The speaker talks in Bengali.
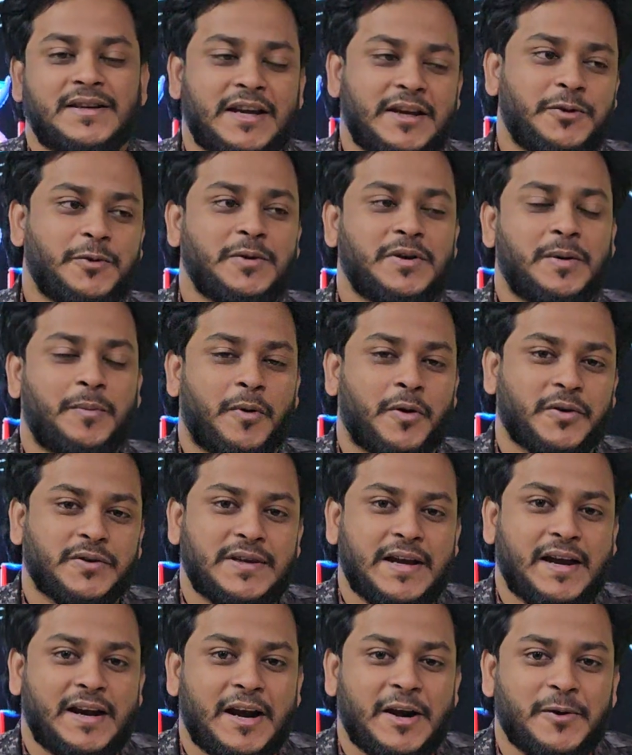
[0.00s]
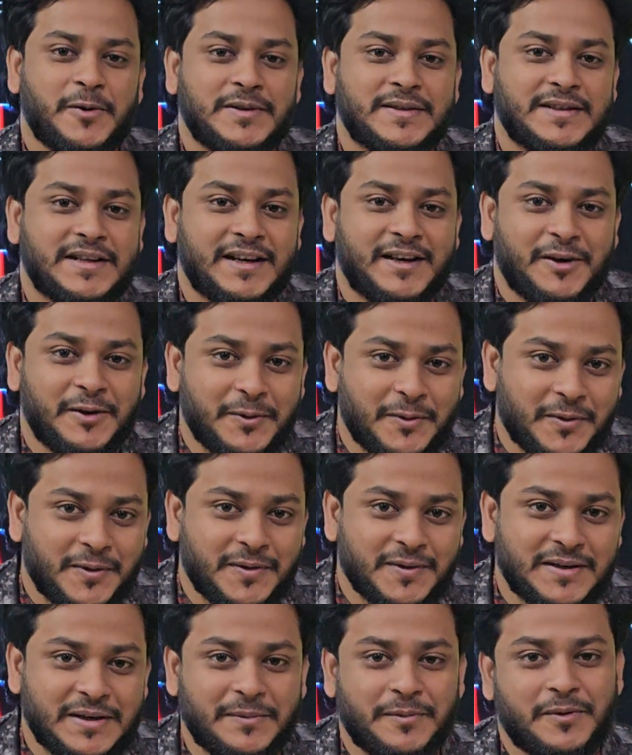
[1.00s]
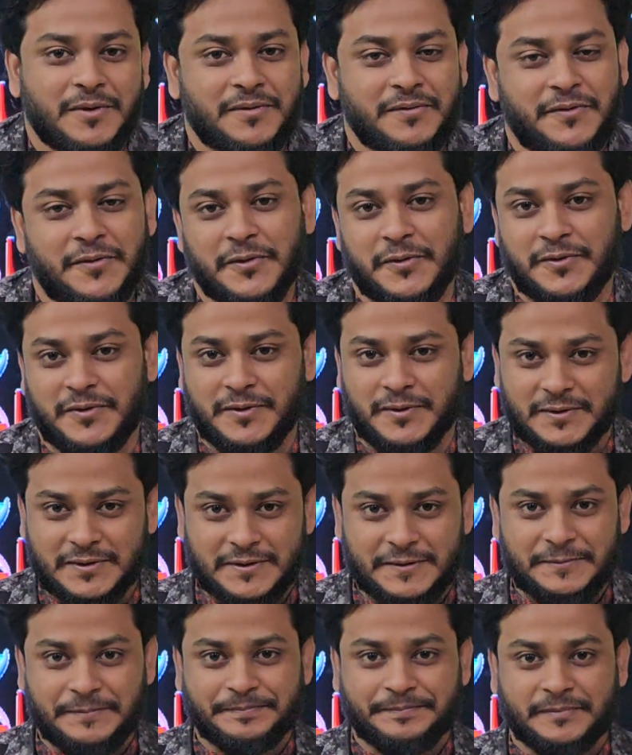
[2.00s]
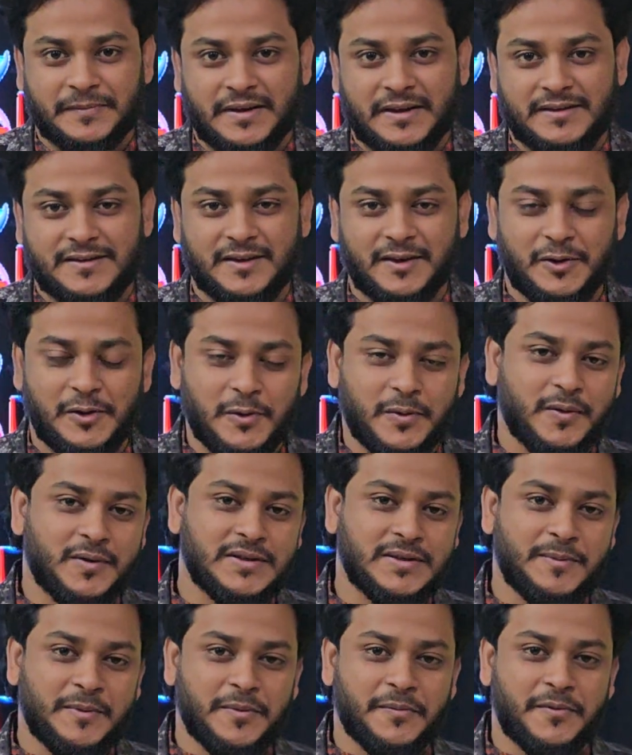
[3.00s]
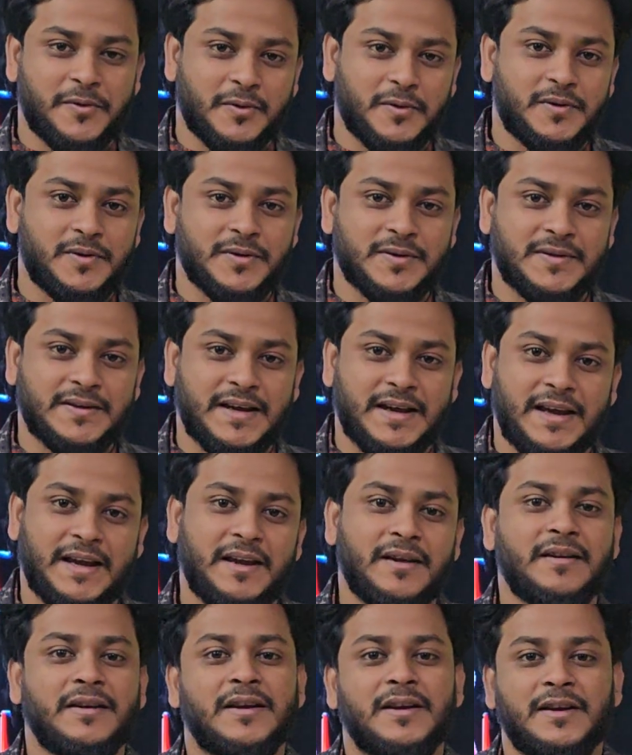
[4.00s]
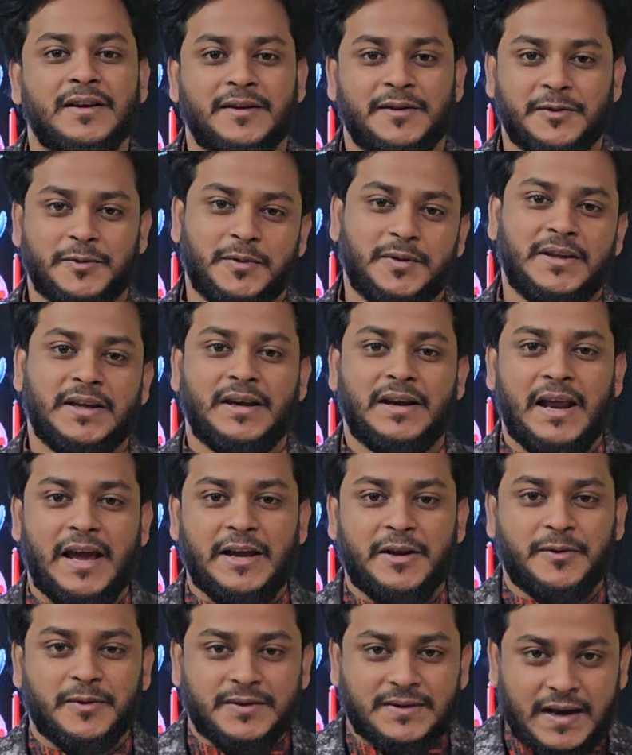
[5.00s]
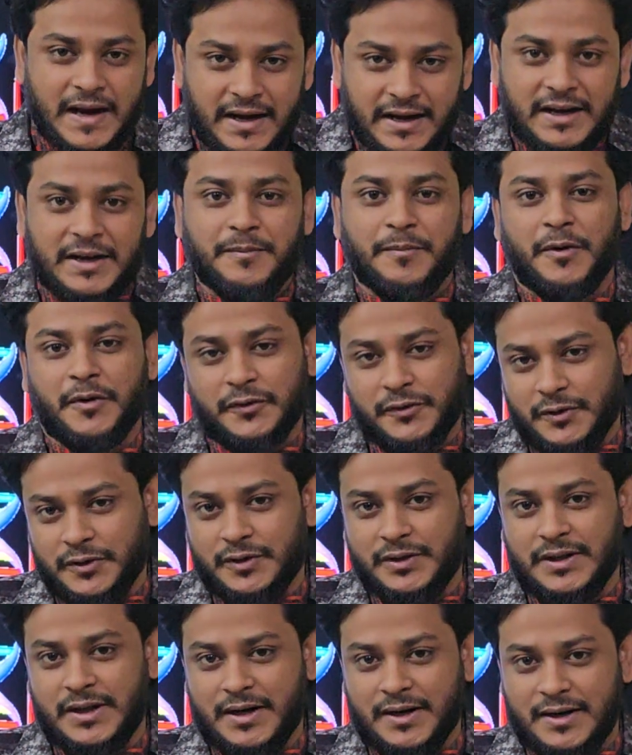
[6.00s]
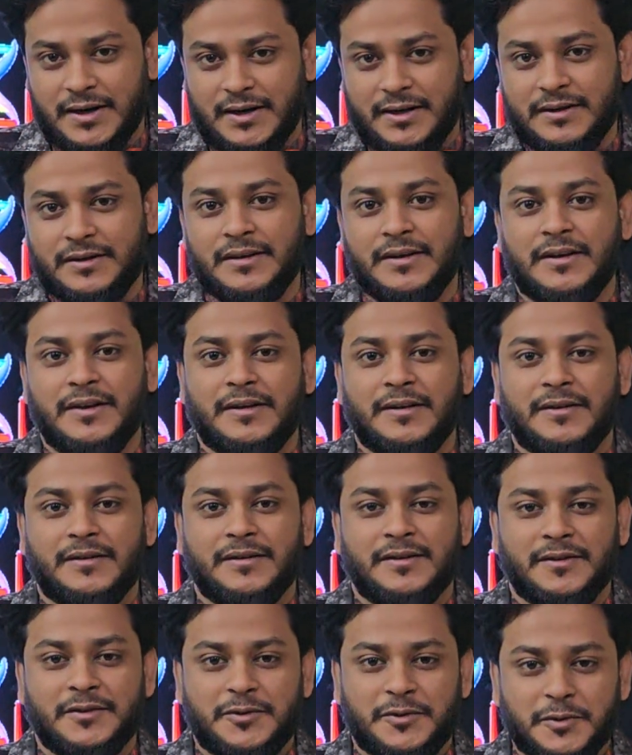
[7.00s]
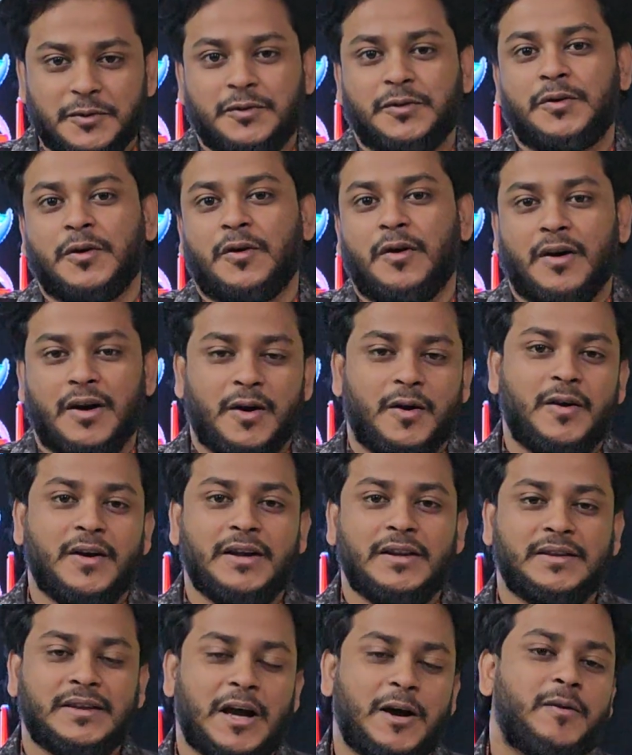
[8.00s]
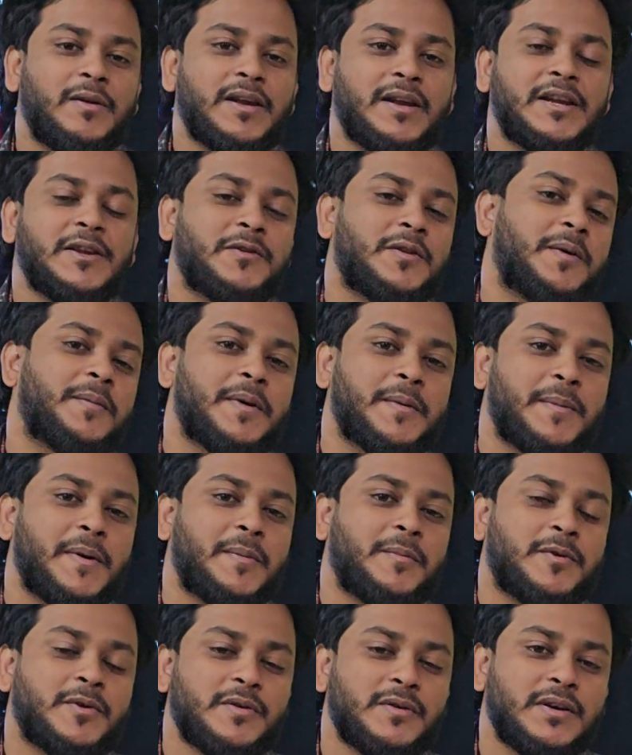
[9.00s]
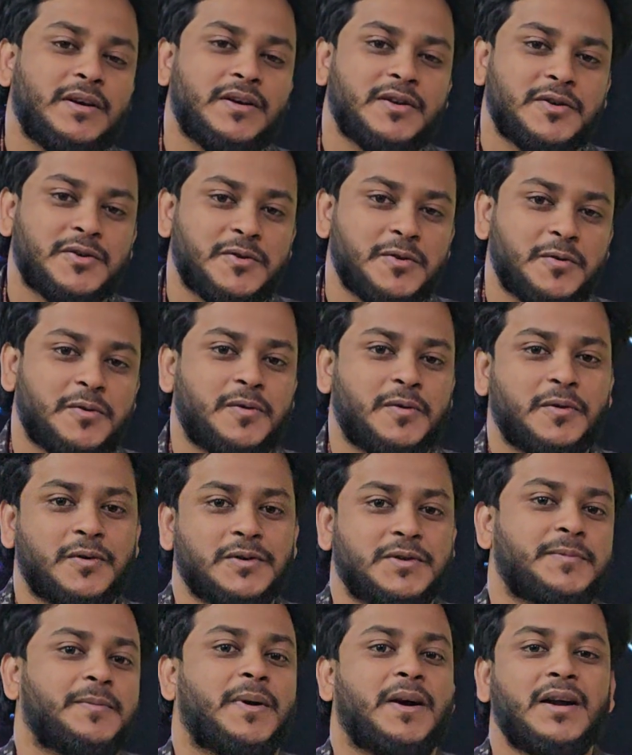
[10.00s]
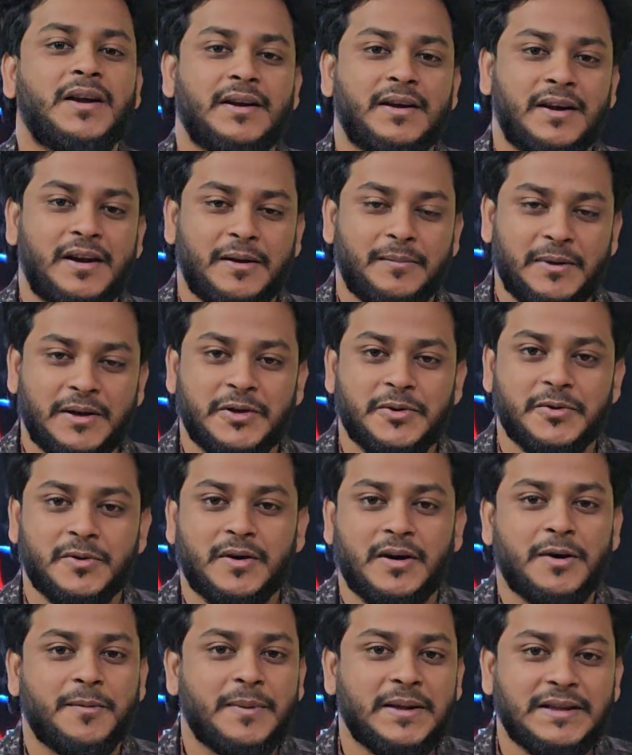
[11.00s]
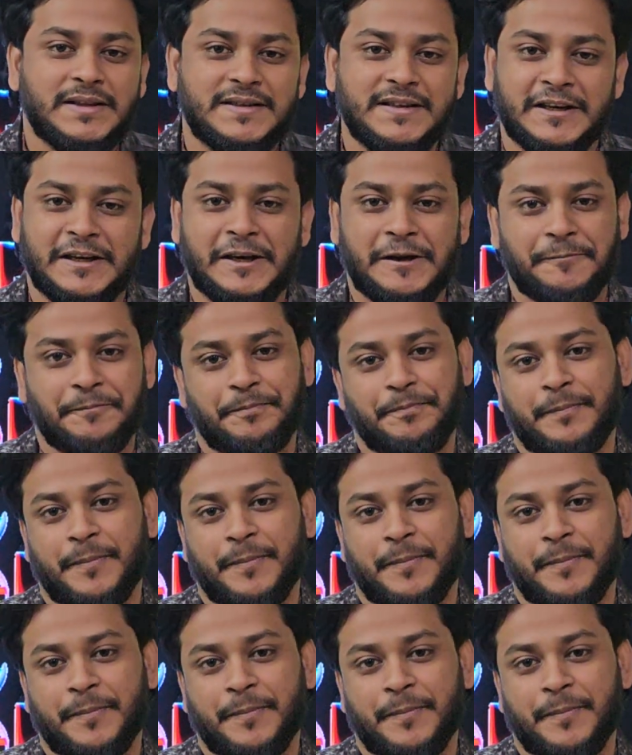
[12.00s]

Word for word: সেই দুইটা মনোস্যাকারাইড হচ্ছে গ্লুকোজ এবং ফ্রুক্টোজ সো গ্লুকোজ এবং ফ্রুক্টোজকে যদি গ্লাইকোসাইডিক বন্ধন দ্বারা যুক্ত করা হয় তাহলেই কিন্তু আমরা পাবো সুক্রোজ বা টেবিল সুগার বা চিনি